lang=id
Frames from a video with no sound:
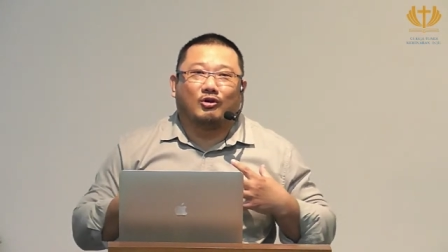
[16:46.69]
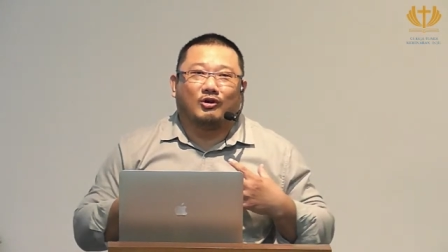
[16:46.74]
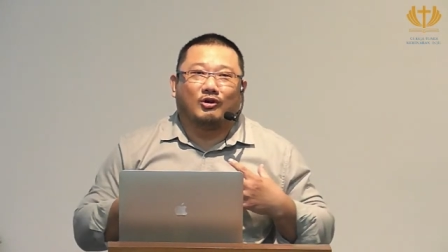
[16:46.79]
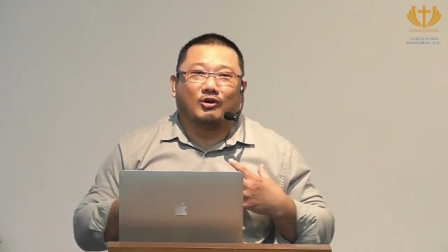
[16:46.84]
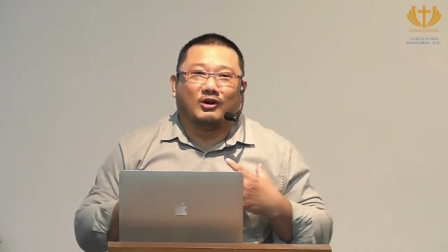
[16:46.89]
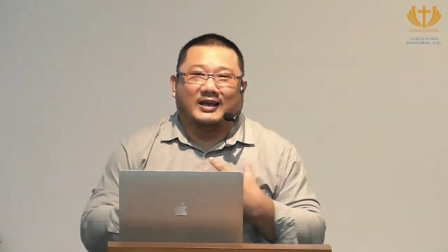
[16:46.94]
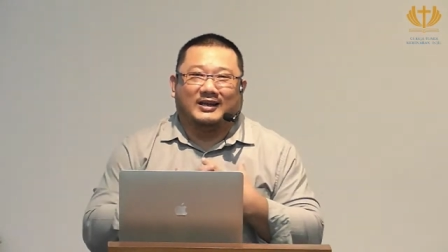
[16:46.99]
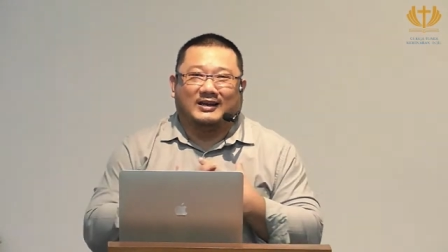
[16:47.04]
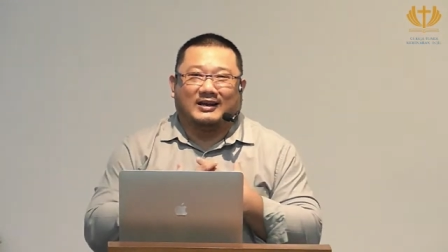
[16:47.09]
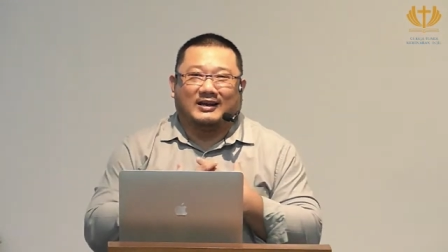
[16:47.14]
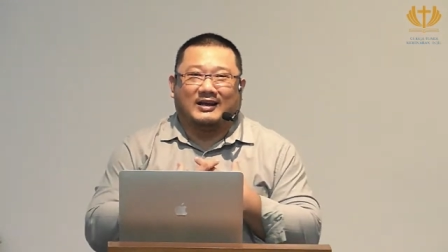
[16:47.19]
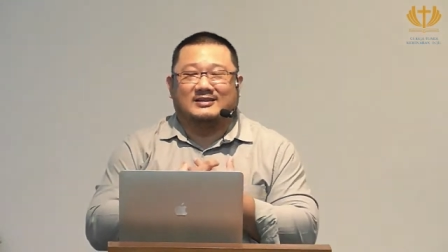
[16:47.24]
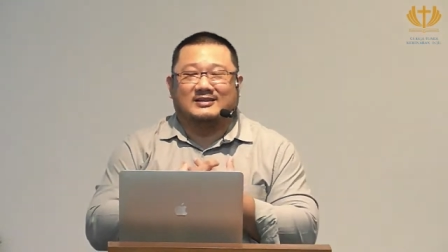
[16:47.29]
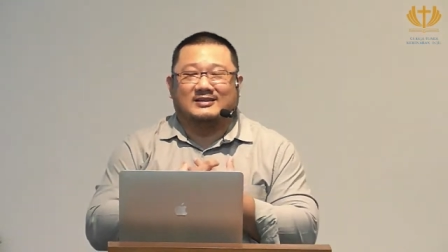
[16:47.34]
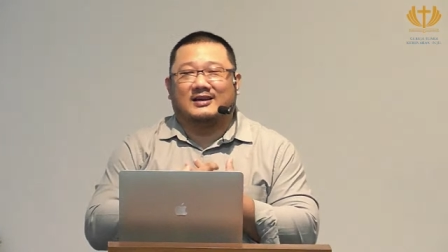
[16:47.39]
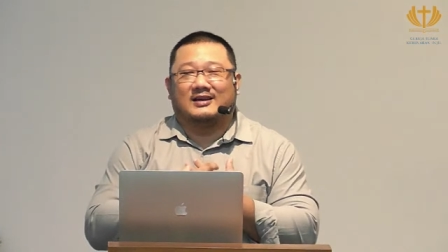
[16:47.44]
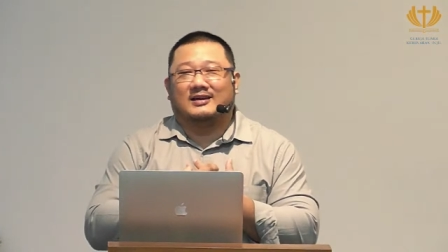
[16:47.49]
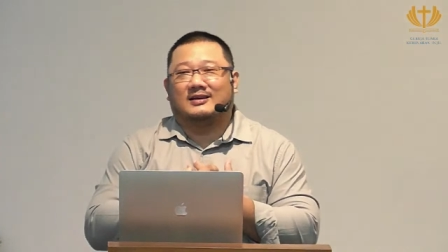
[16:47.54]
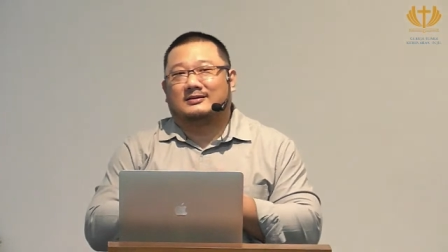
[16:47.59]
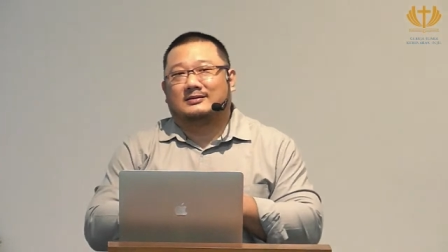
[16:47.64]

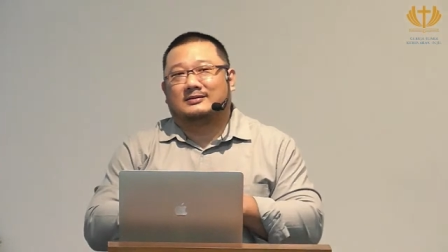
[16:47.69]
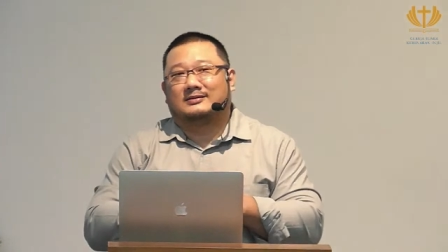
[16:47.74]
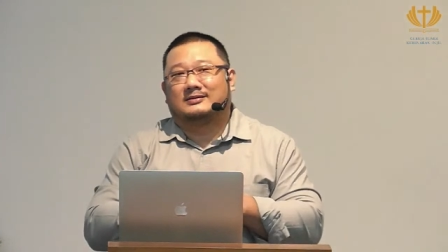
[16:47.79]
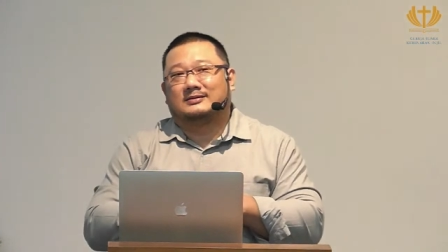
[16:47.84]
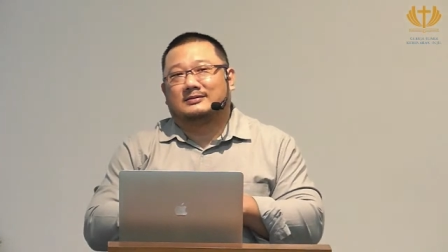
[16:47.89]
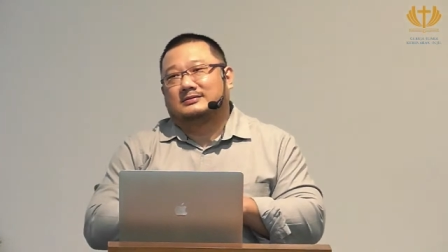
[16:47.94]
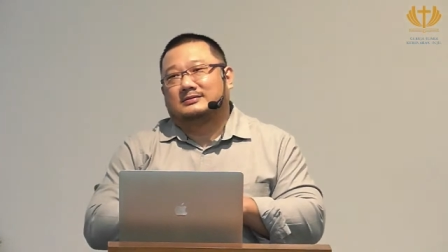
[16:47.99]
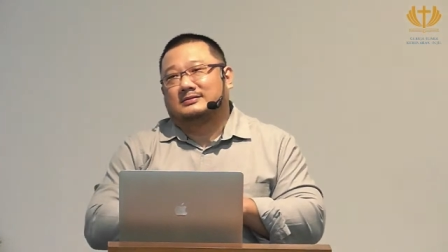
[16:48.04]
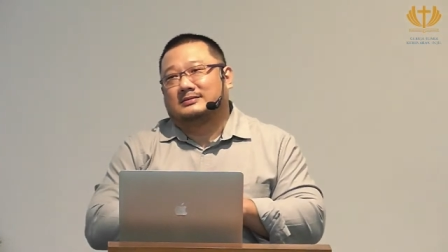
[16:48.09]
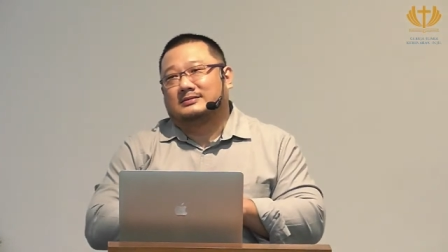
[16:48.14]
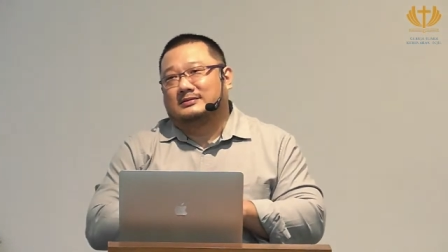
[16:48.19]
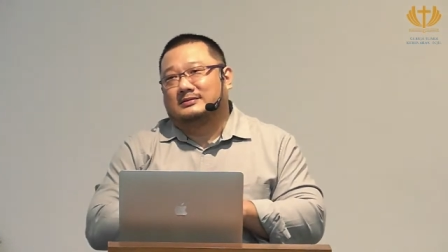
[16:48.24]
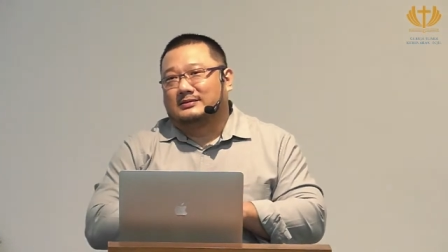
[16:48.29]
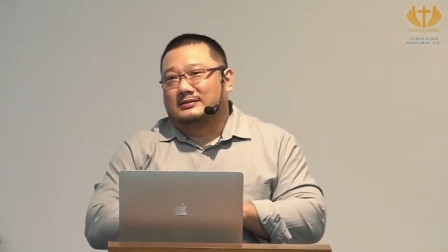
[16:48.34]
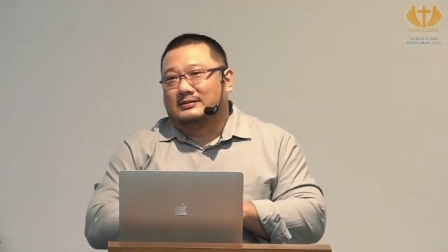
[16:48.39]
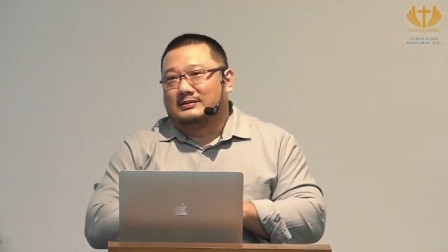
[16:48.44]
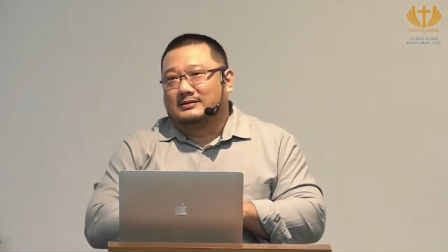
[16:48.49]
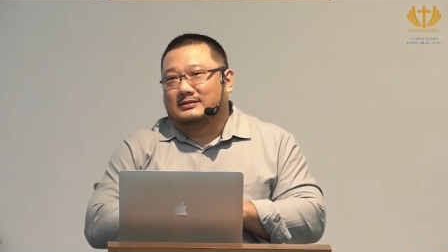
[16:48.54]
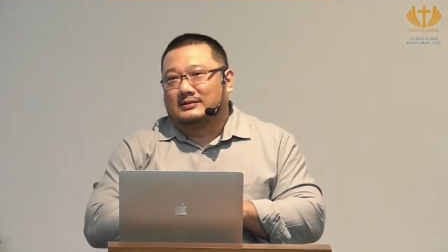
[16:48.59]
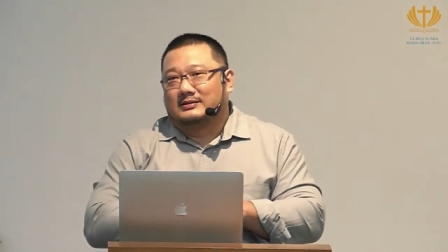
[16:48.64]
gairahnya,
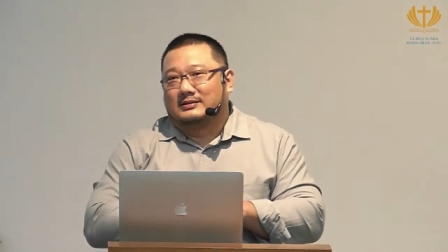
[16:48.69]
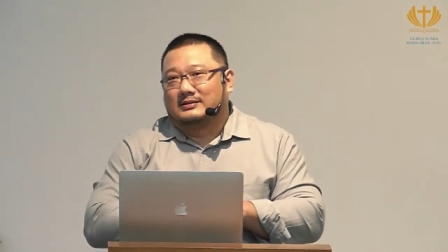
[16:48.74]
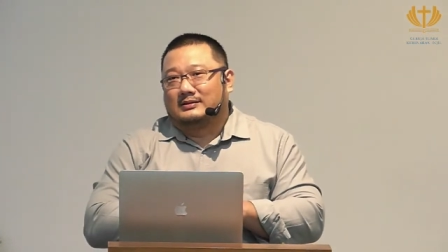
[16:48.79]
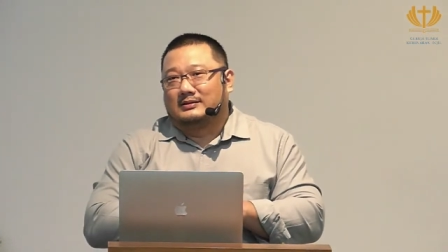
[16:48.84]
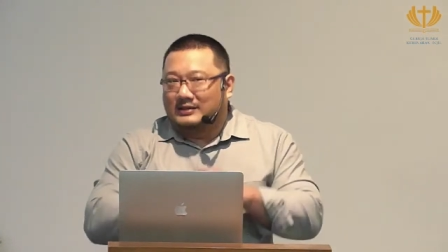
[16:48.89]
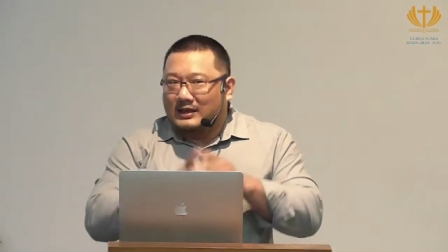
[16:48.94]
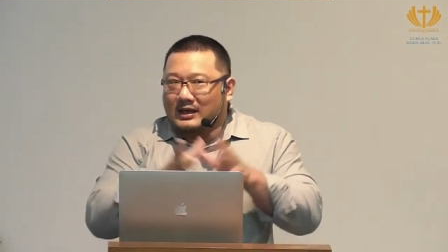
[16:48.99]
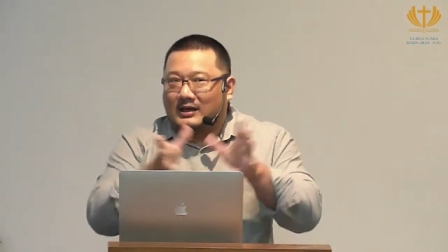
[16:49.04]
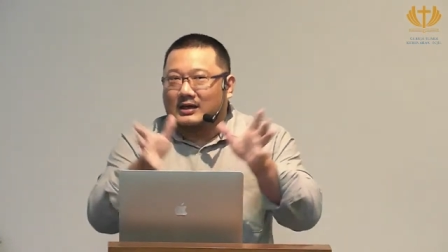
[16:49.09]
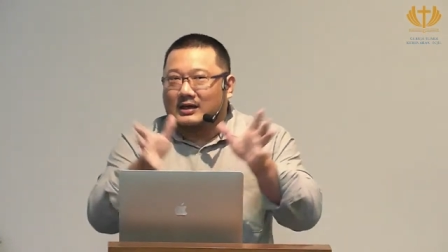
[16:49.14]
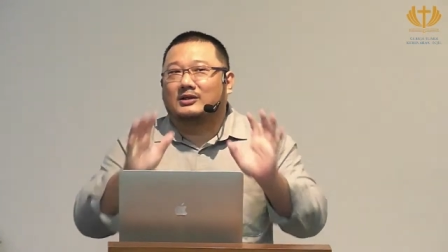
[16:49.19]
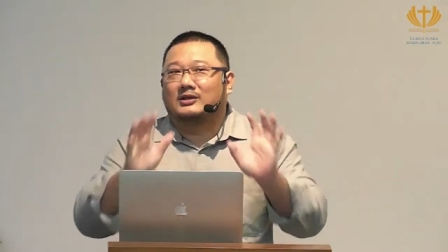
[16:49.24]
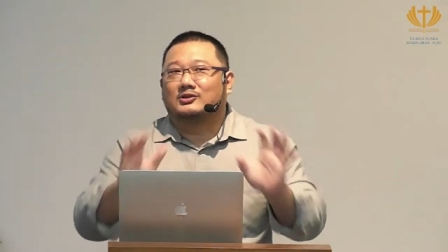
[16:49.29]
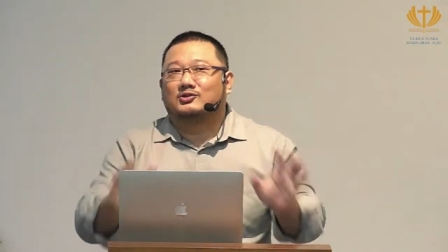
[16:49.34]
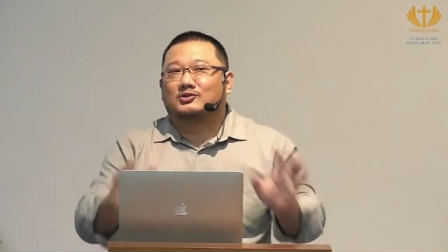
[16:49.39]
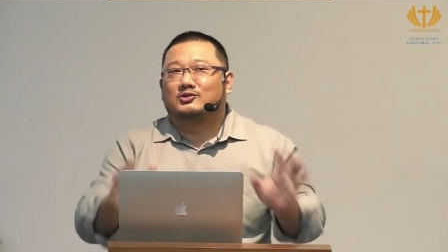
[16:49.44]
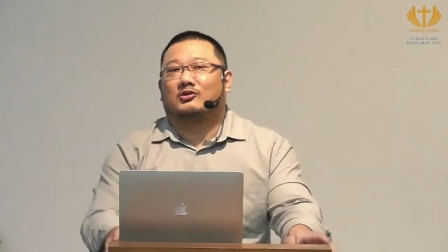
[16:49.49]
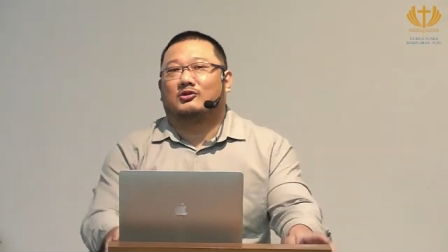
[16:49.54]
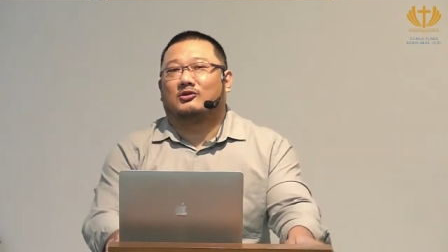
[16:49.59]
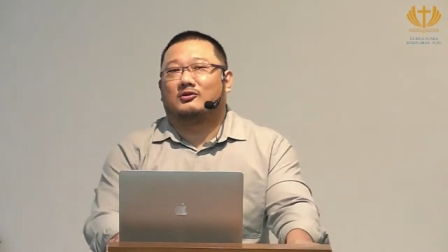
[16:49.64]
dia akan
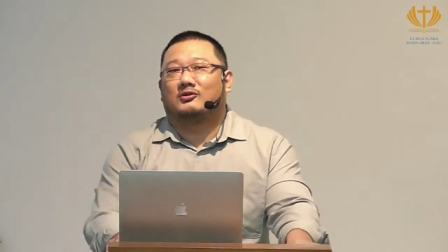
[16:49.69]
hancur.